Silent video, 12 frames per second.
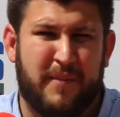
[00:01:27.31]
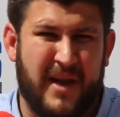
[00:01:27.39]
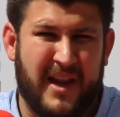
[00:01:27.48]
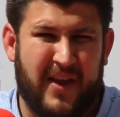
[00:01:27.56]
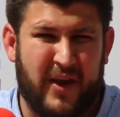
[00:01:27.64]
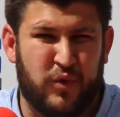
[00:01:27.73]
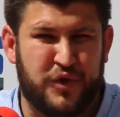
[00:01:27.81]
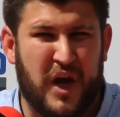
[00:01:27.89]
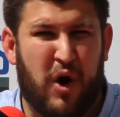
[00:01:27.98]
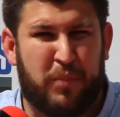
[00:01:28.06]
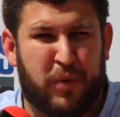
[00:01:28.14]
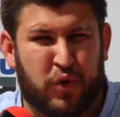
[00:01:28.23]
también la
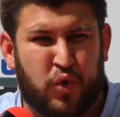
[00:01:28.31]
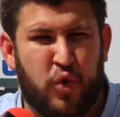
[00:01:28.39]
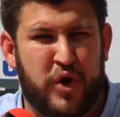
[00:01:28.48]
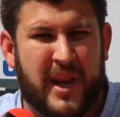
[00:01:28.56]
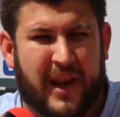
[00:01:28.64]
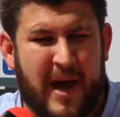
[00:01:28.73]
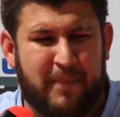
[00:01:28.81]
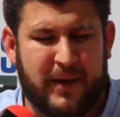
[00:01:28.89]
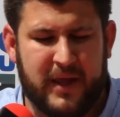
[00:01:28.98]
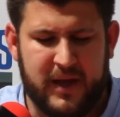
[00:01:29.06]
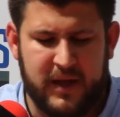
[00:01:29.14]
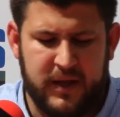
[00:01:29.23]
denuncia oportuna y
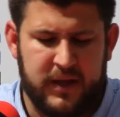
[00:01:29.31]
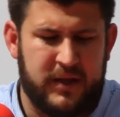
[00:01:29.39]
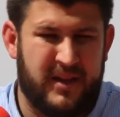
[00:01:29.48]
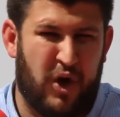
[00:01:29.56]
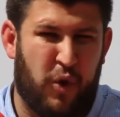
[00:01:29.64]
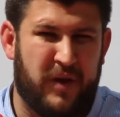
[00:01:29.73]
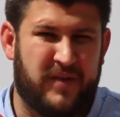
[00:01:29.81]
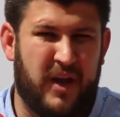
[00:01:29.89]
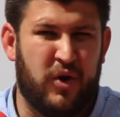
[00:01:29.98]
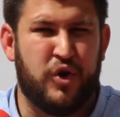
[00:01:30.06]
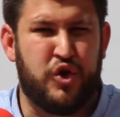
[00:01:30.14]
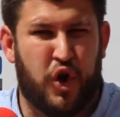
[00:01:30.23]
rápida de los
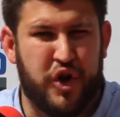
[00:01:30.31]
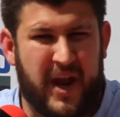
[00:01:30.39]
vecinos.